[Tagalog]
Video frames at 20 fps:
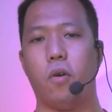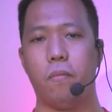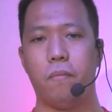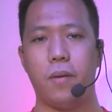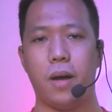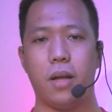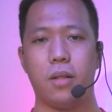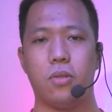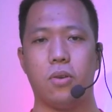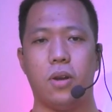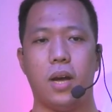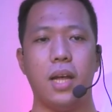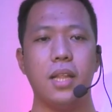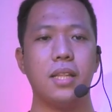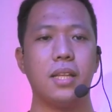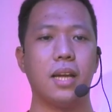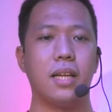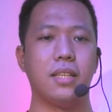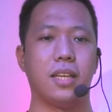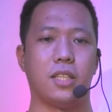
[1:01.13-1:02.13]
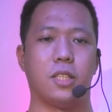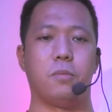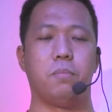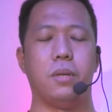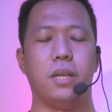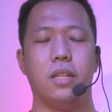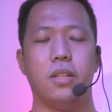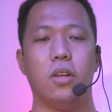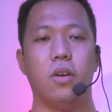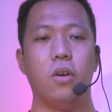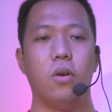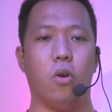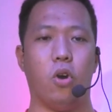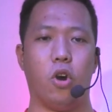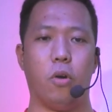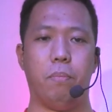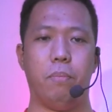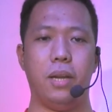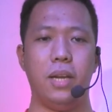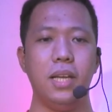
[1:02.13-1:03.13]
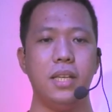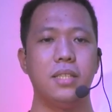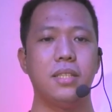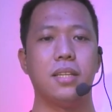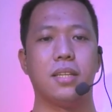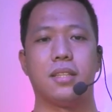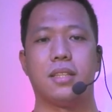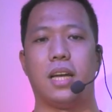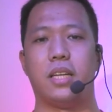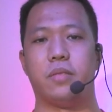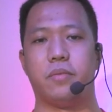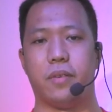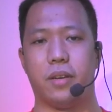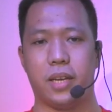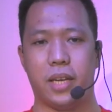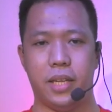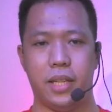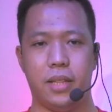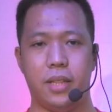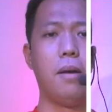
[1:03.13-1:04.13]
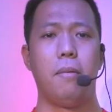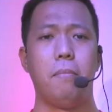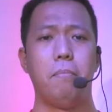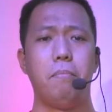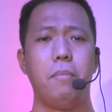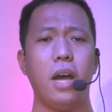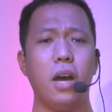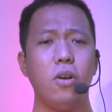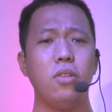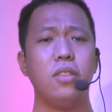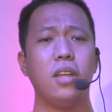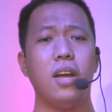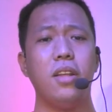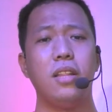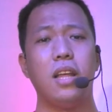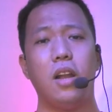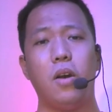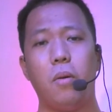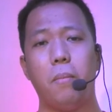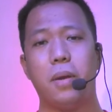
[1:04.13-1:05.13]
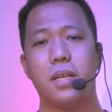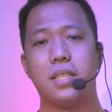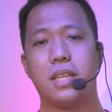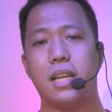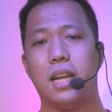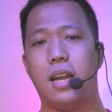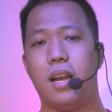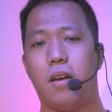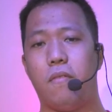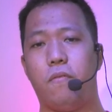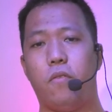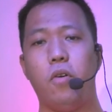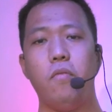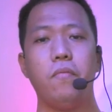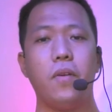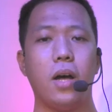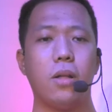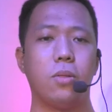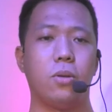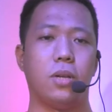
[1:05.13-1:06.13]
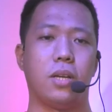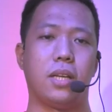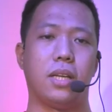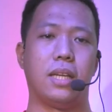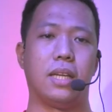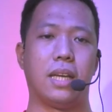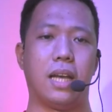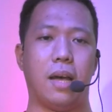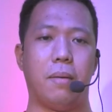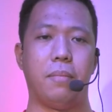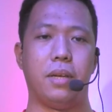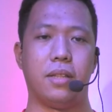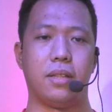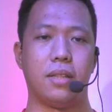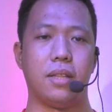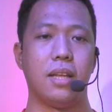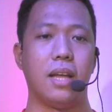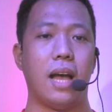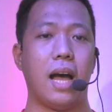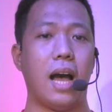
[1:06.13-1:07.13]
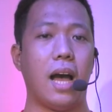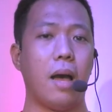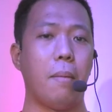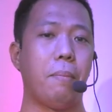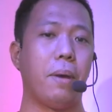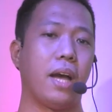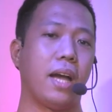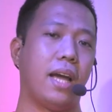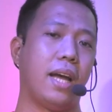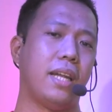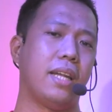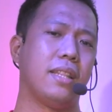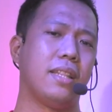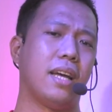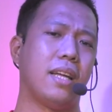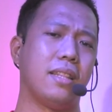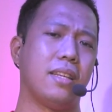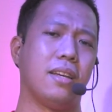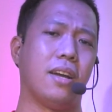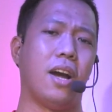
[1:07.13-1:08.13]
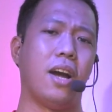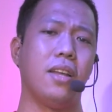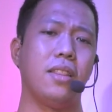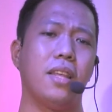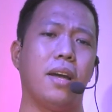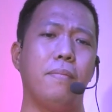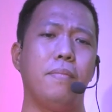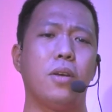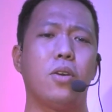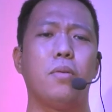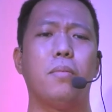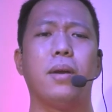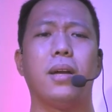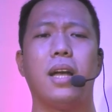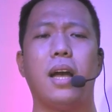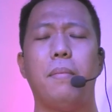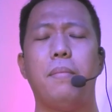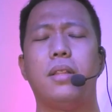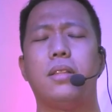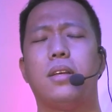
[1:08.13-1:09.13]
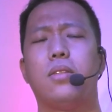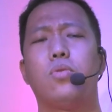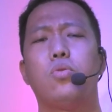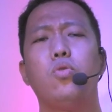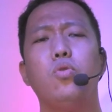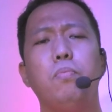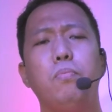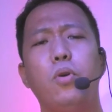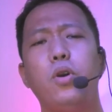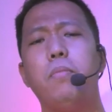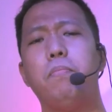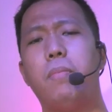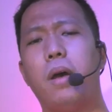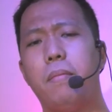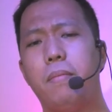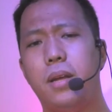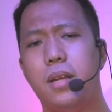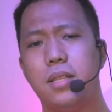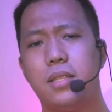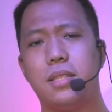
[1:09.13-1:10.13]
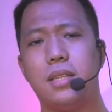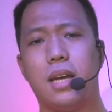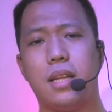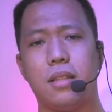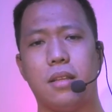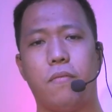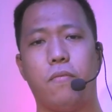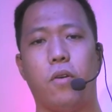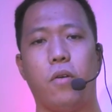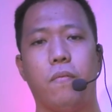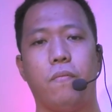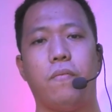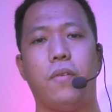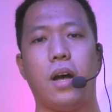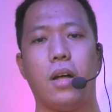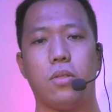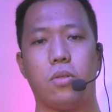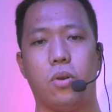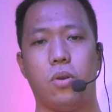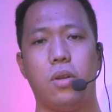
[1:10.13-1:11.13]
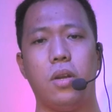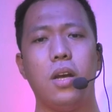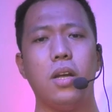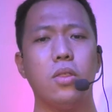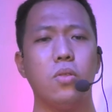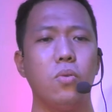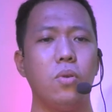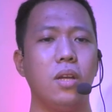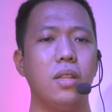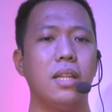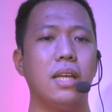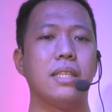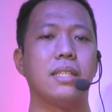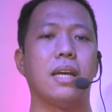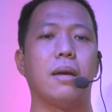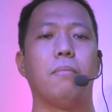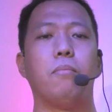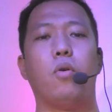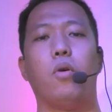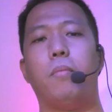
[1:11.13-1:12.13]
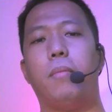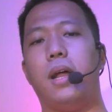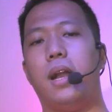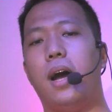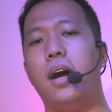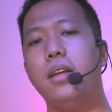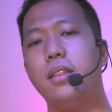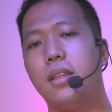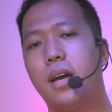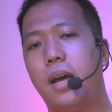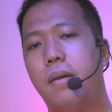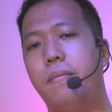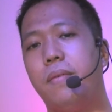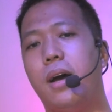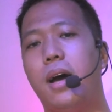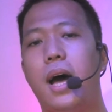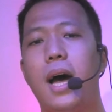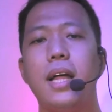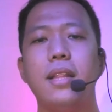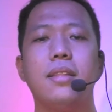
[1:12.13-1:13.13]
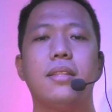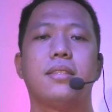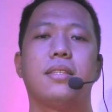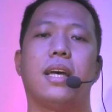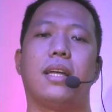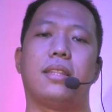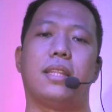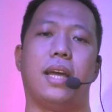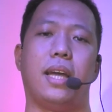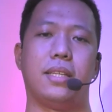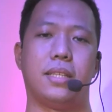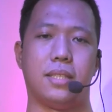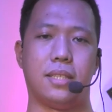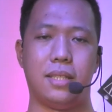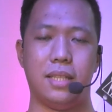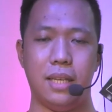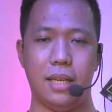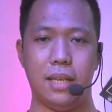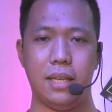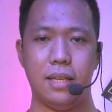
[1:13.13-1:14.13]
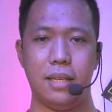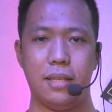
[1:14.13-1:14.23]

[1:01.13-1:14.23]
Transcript: form factor at kanyang speed or bilis ng transfer rate. Meron tayong dalawang mas kilalang form factor na ginagamit. Ang kaparehan ng dating hard drive na gumagamit ng 2.5 inch SATA form factor na katulad ng isang mobile hard drive at SATA SSD